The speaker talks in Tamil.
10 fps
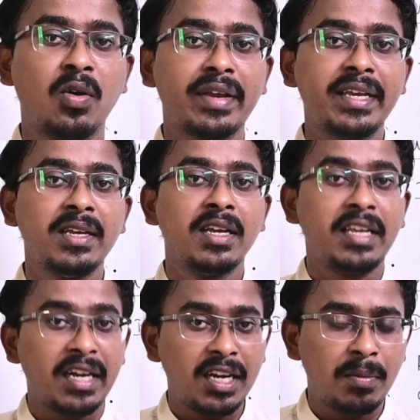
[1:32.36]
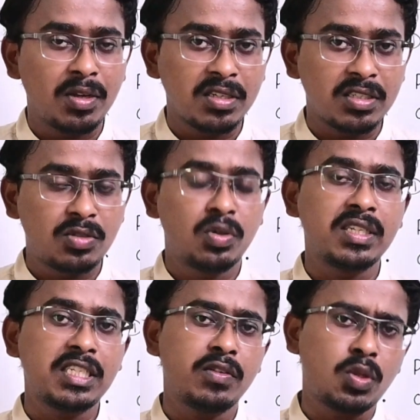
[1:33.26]
ஓகே ஏன்னா நம்மளுக்கு
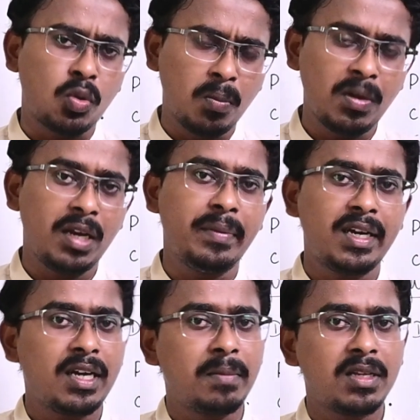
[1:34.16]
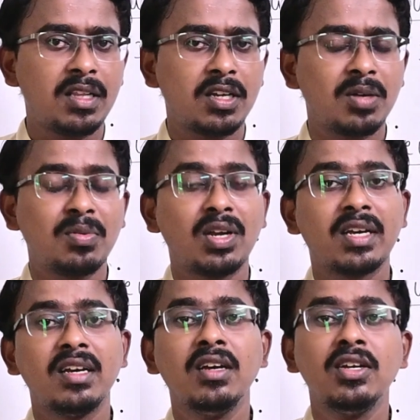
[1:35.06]
ஸ்டூடெண்ட்ஸே வந்து ரொம்ப லிமிட்டட் நம்பர் தான் இருக்க
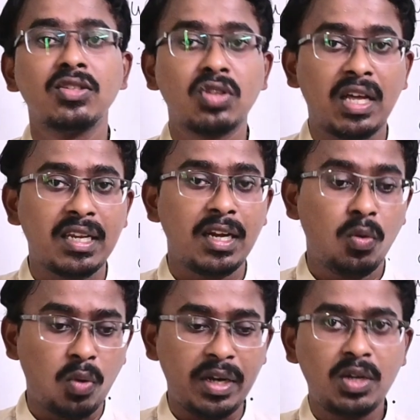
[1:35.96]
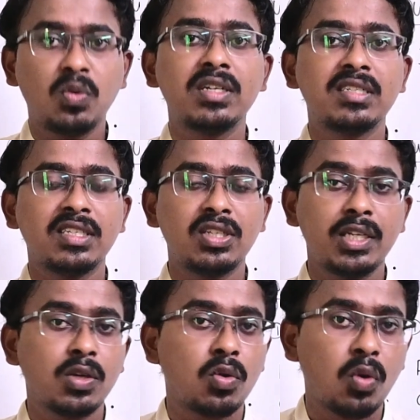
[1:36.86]
போகிறாங்க ஸோ அதனால் ஒன் டு ஒன் செஷன்
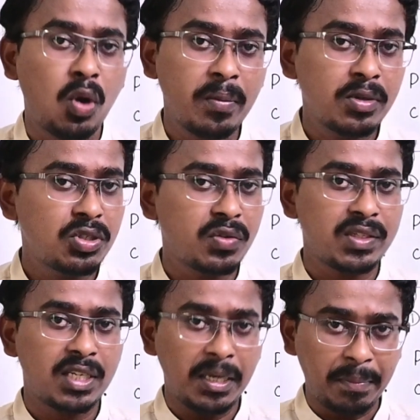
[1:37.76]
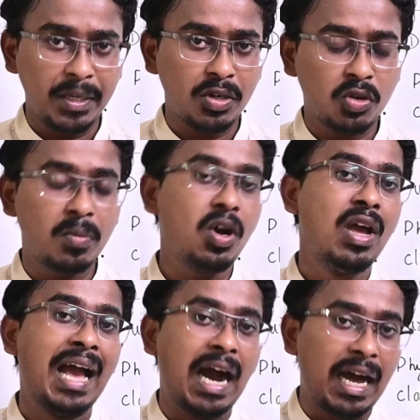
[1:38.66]
நீங்கள் ஒரு ஹோம் டியூஷன் வச்சா எப்படி இருக்குமோ
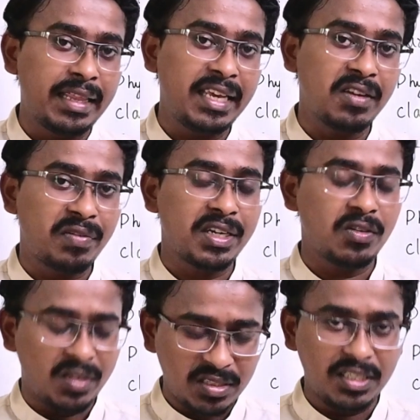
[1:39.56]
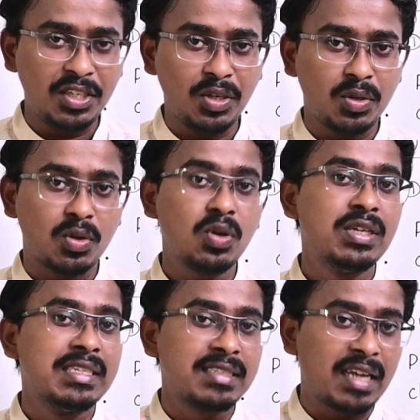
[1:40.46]
அதே எஃபெக்டிவ்னஸ் இங்கேயும் இருக்கும்
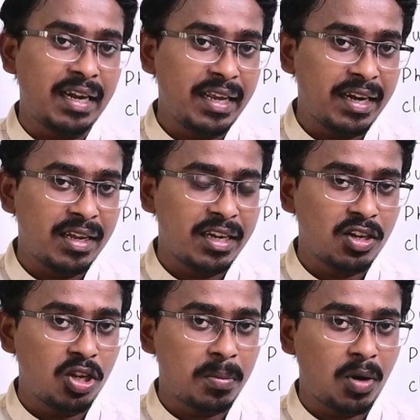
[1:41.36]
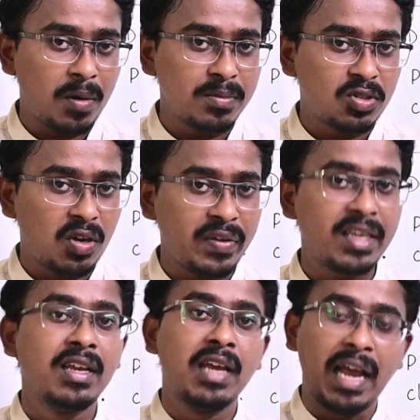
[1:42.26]
சண்டே ஆனால் ரெகுலர் ப்ராப்ளம்
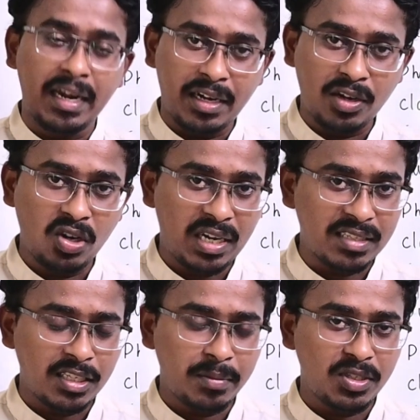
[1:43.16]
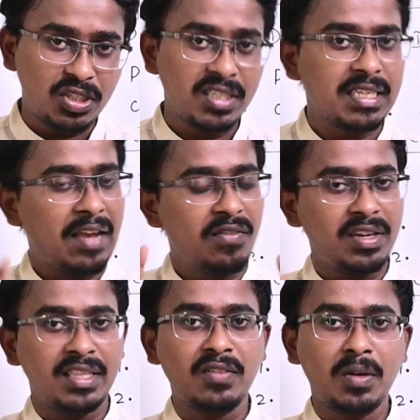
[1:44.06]
சால்விங் அண்ட் ரெகுலர் அசைன்மெண்ட் ஷீட்ஸ்
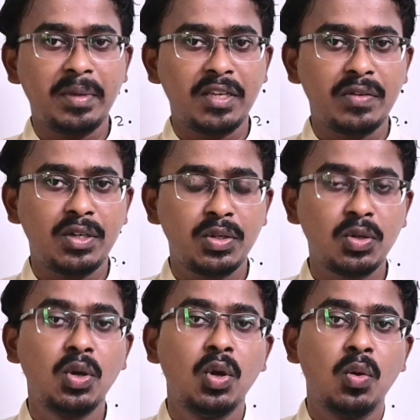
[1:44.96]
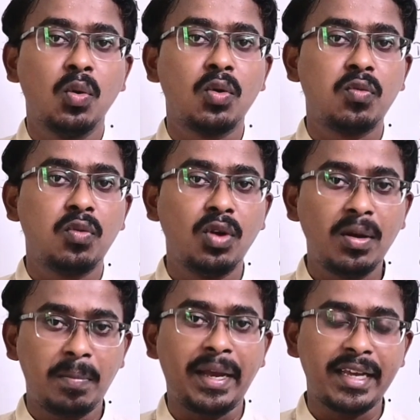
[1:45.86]
எவ்ரி திங் வில் பி கிவன் டு யூ ஒரு ஃபுல்
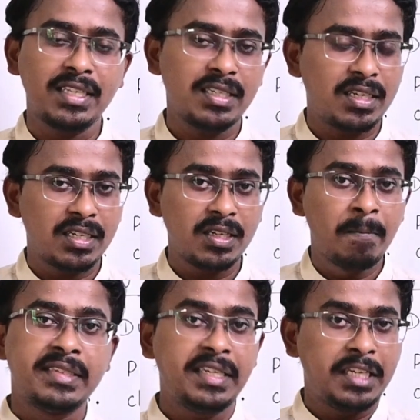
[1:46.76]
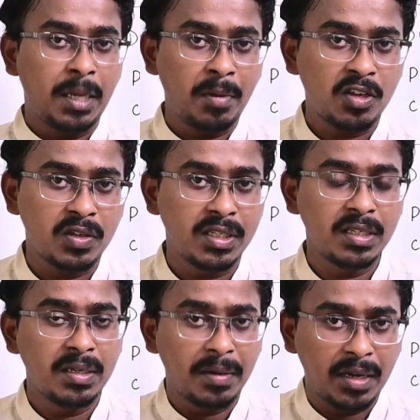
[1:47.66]
பேக்கேஜாக இருக்குது சி நம்மளுக்கு
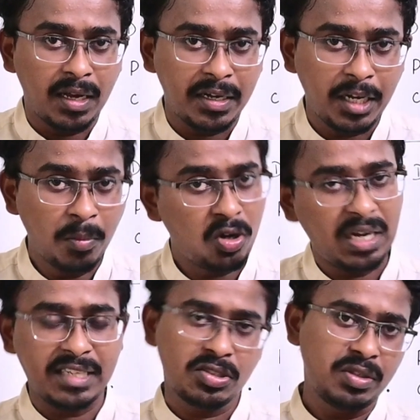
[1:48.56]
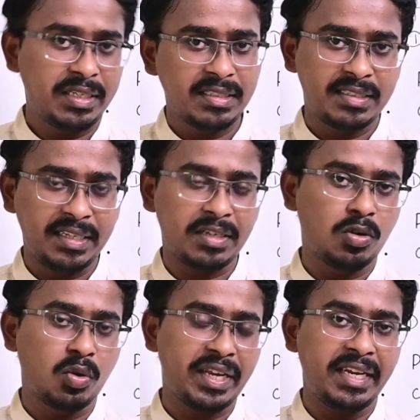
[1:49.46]
வந்து டெமோ கிளாஸும் இட் இஸ் தேர்
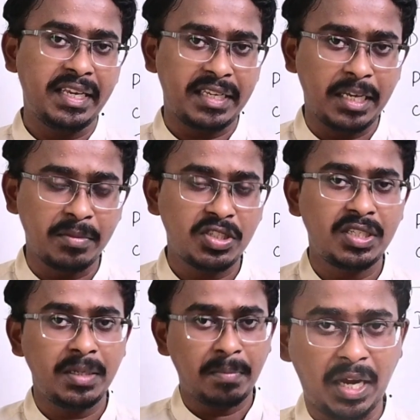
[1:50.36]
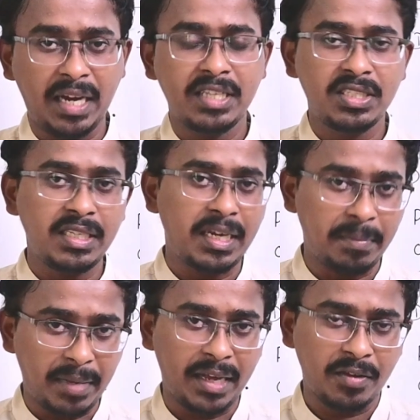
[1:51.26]
ஓகே நீங்கள் கெமிஸ்ட்ரி பயாலஜி
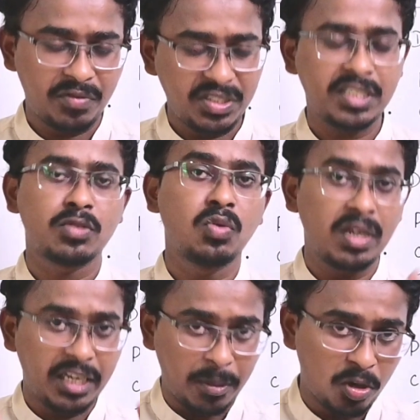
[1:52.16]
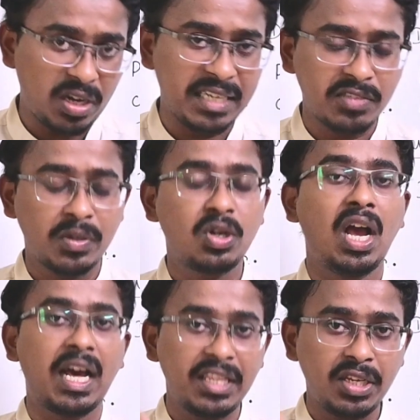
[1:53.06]
அண்ட் மே ஃபிசிக்ஸ் உங்களுக்கு டெமோ கிளாஸ்
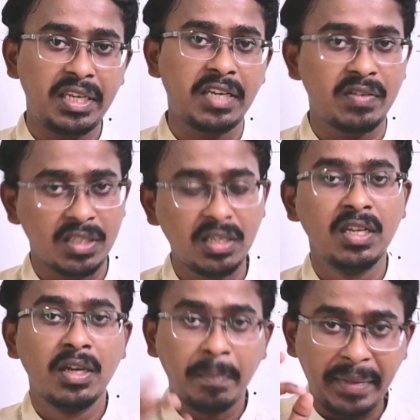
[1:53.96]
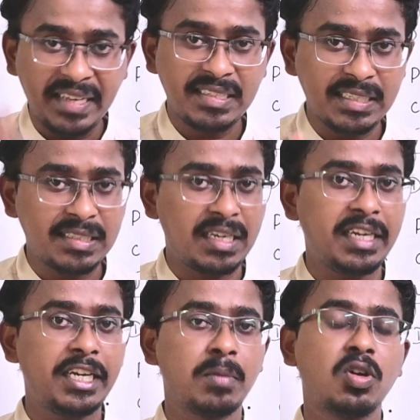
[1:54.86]
வேணும்னா அதையும் நீங்கள் வந்து மே சிக்ஸ்த்
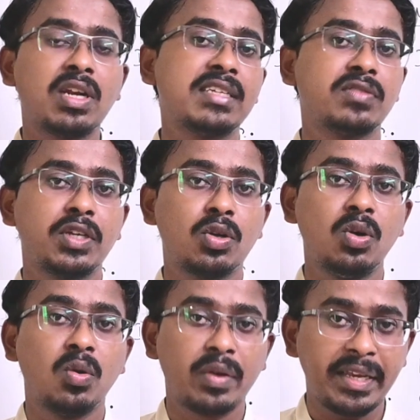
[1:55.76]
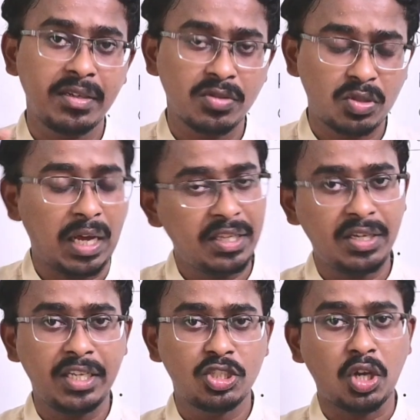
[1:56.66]
அன்றைக்கி டெமோ கிளாஸ் வைக்கிறோம் ஓகே ஸோ
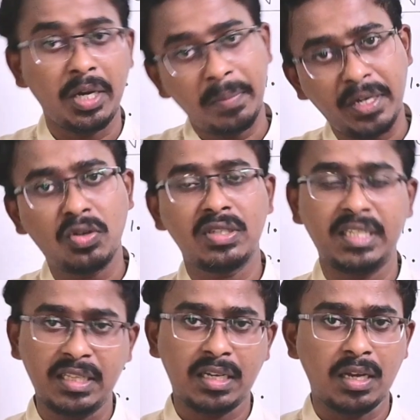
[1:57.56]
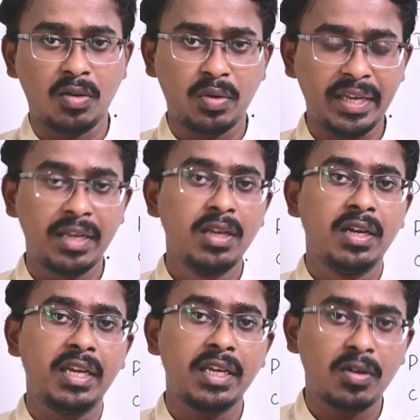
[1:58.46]
அதையும் நீங்கள் ஜாயின் பண்ணி கூட சேர்ந்துக்கலாம் ஓகே
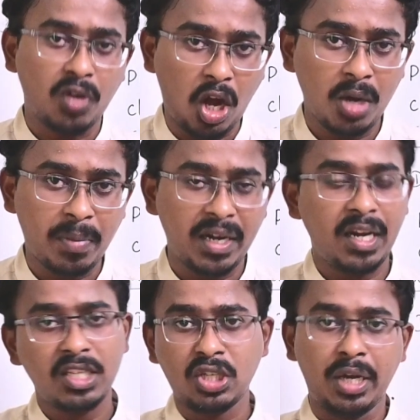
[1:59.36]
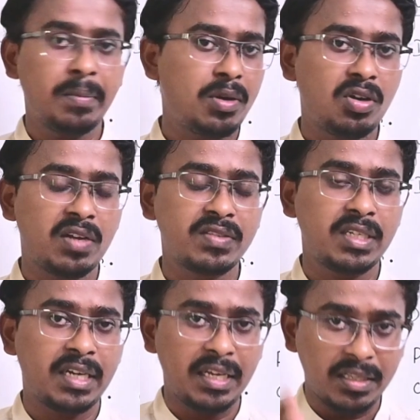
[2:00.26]
நீங்கள் கால் பண்ணாலே ஜாயின் பண்ணணும்னு
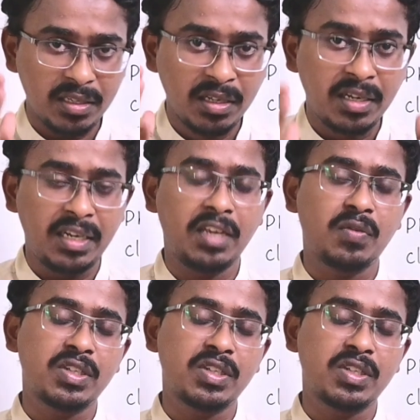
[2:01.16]
அவசியம் கிடையாது நீங்கள்